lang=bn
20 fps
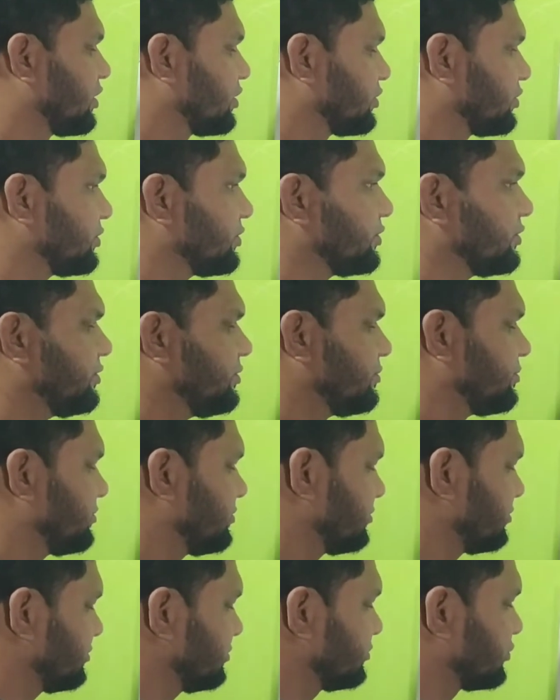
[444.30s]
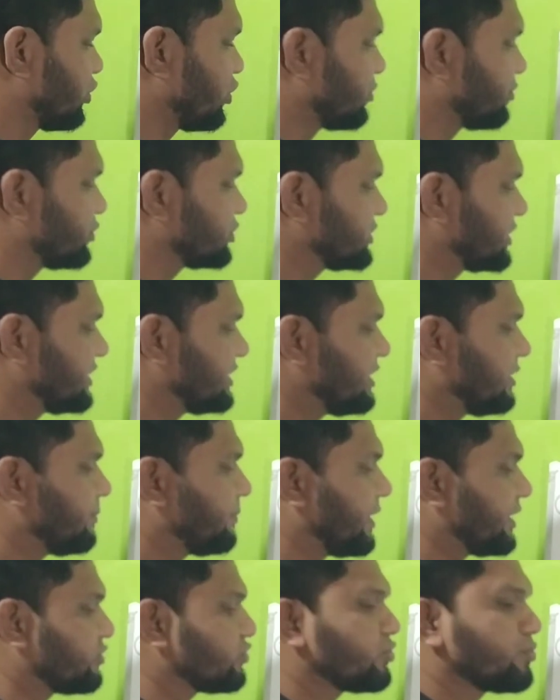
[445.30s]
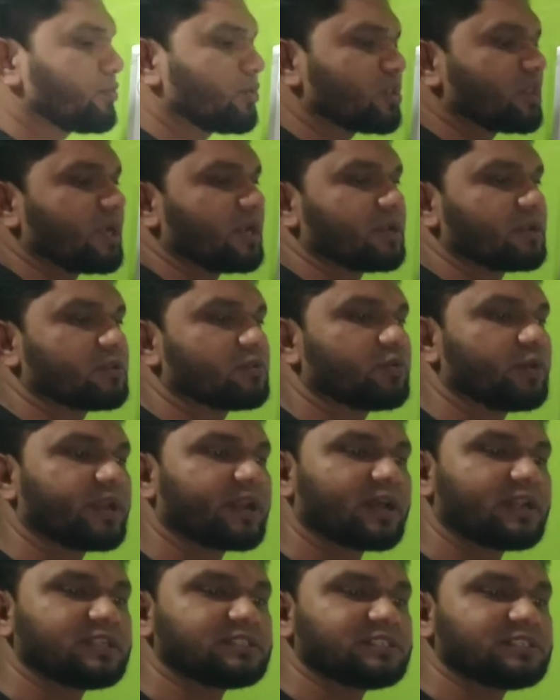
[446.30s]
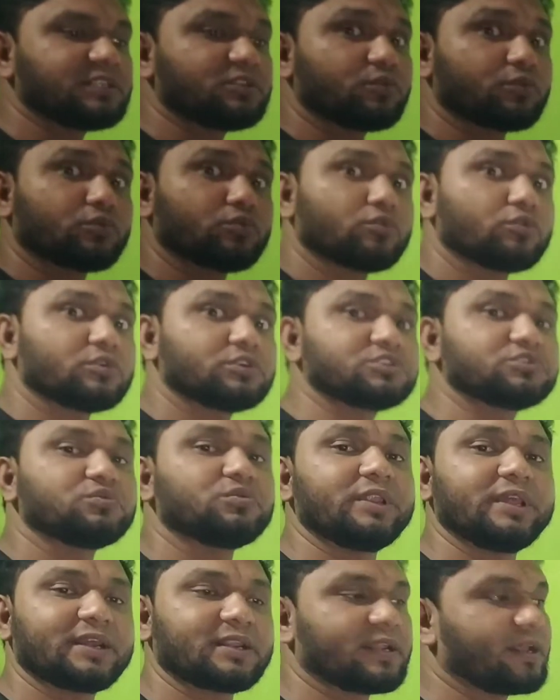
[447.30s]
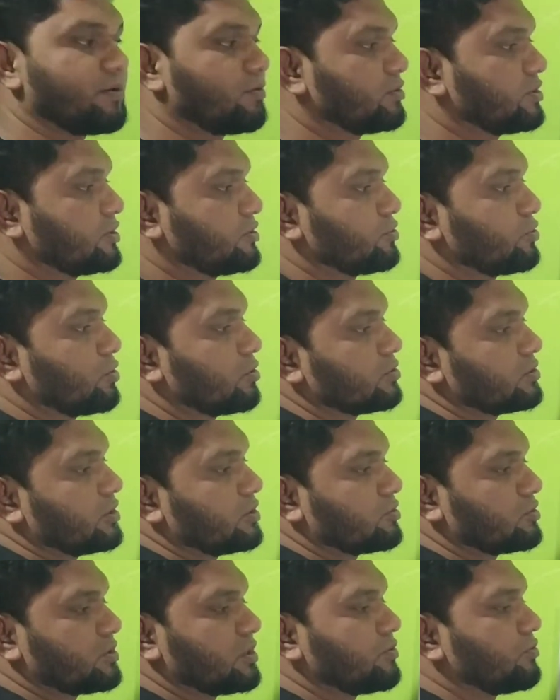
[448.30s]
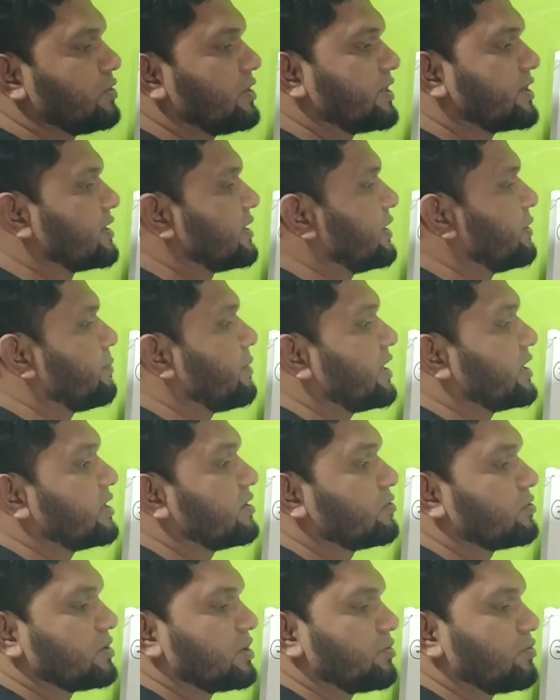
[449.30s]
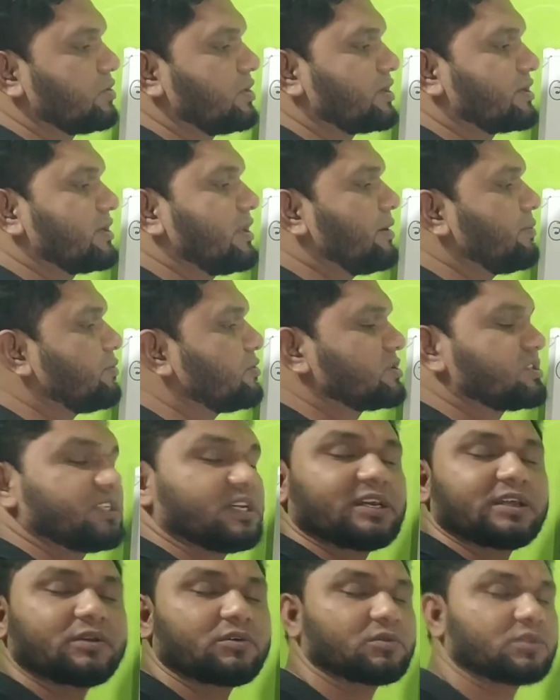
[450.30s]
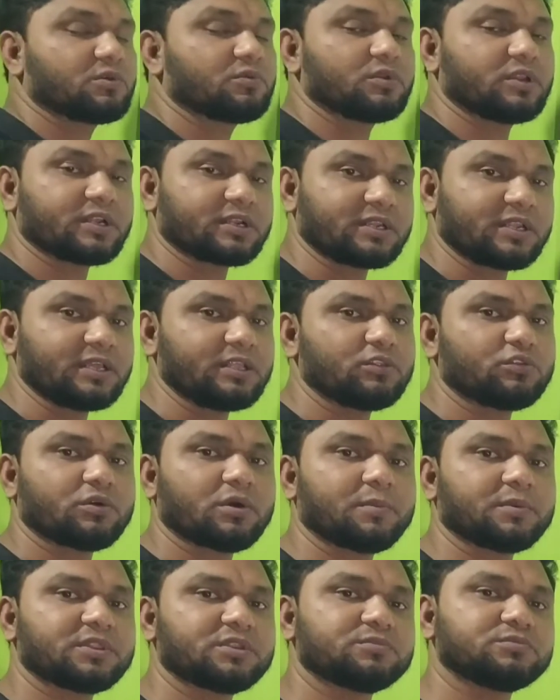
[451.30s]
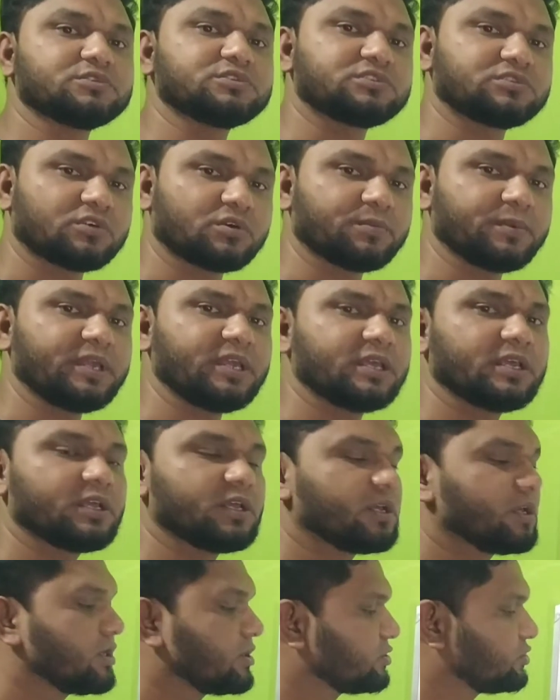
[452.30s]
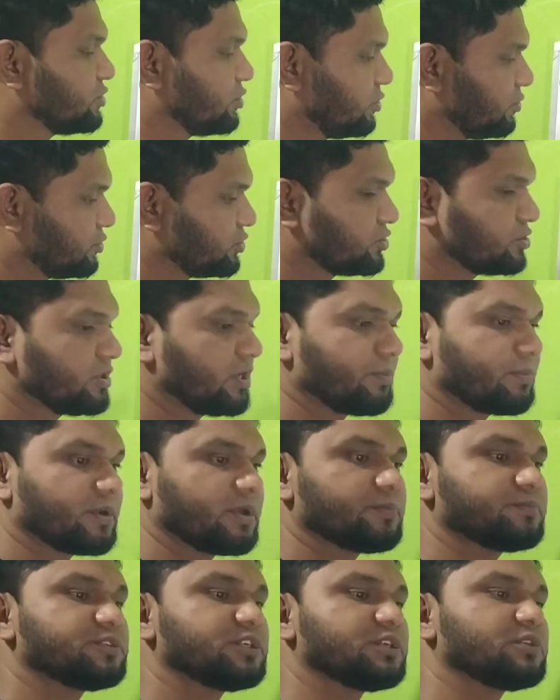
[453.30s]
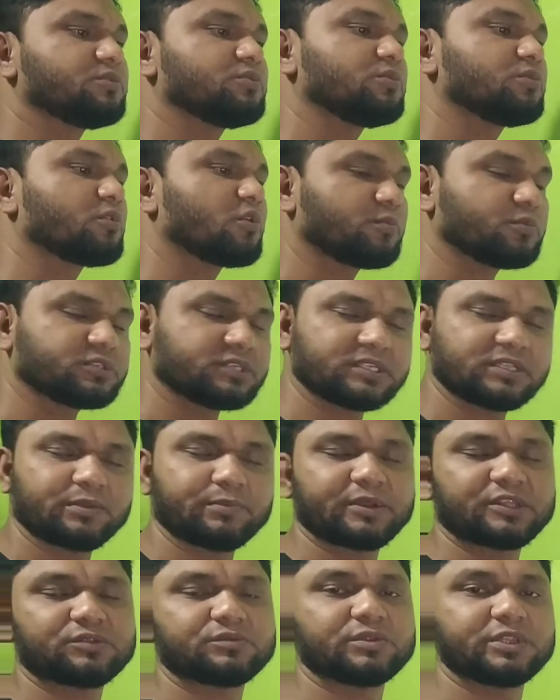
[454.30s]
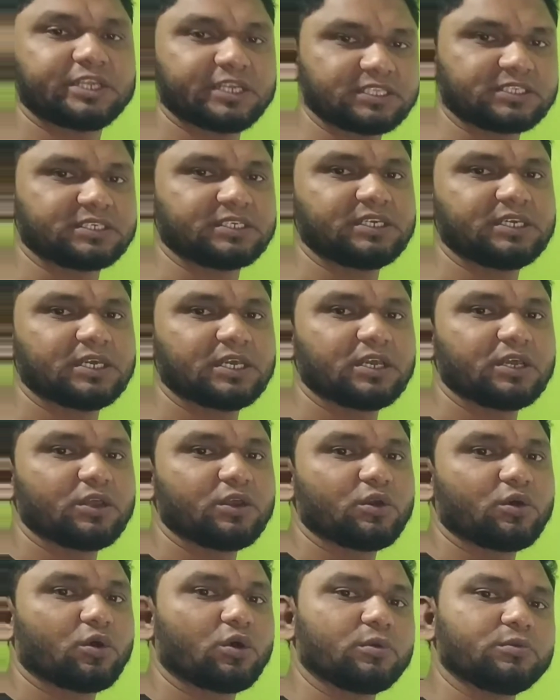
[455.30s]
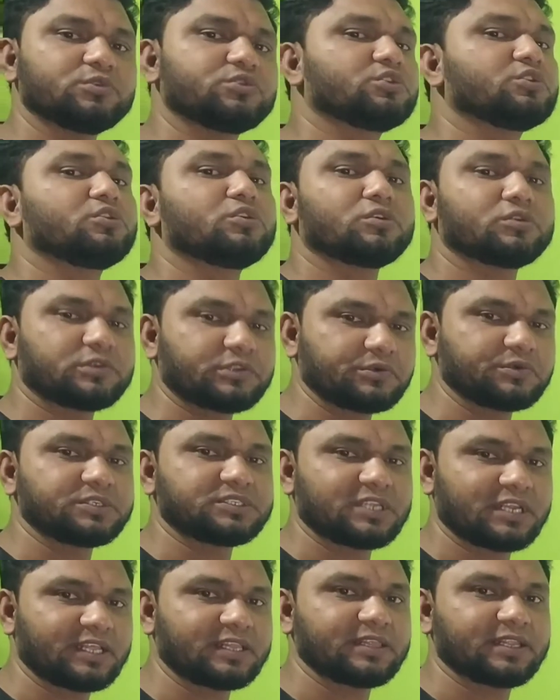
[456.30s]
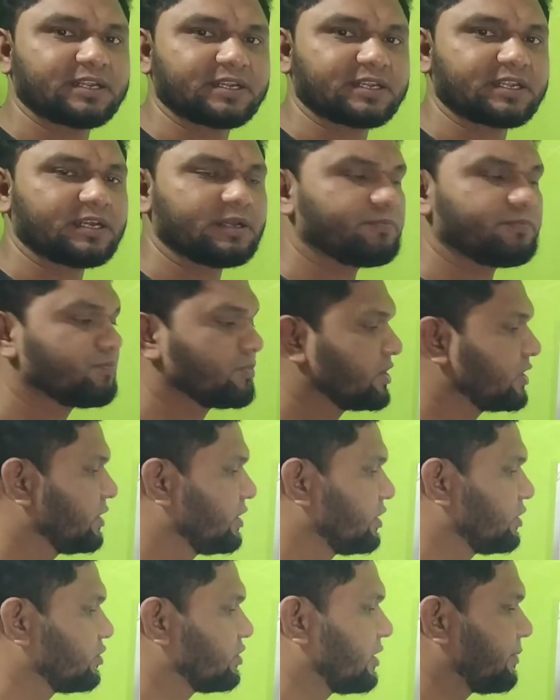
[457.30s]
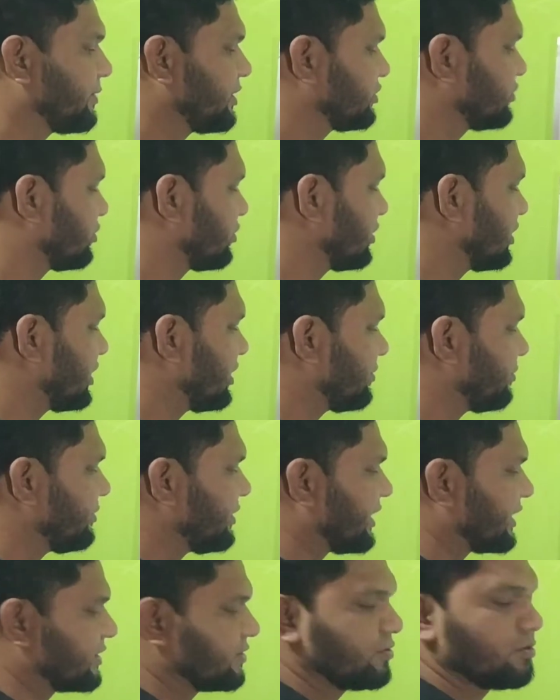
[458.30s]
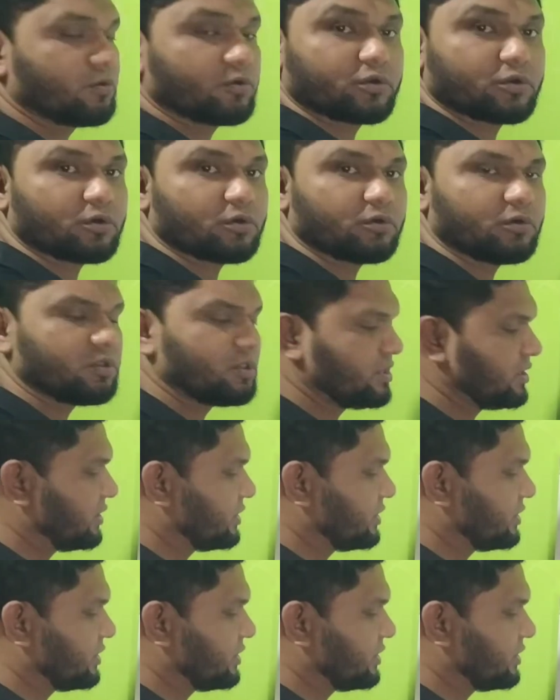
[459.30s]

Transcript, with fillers: তো কর্মচারীদের বেতন প্রদান তো এখানে যেহেতু কোনো কিছু উল্লেখ নাই অর্থাৎ নগদের কথা উল্লেখ নাই বাকির কথা উল্লেখ নাই এবং চেকের কথা উল্লেখ নাই তো আমাদের বুঝতে হবে যে অবশ্যই আমরা যেহেতু কর্মচারীদের বেতন দিয়েছি অবশ্যই নগদে হয়েছে লেনদেনটা তো আমরা ধরলাম একটা হলো নগদ